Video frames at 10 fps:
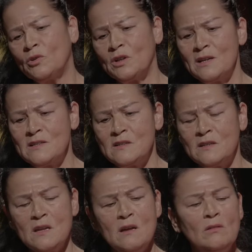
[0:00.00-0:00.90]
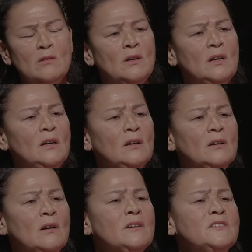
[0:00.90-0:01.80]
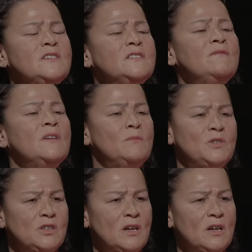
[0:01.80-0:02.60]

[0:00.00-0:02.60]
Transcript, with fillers: orada ailesinin yanında. Ee, karısı izin vermiş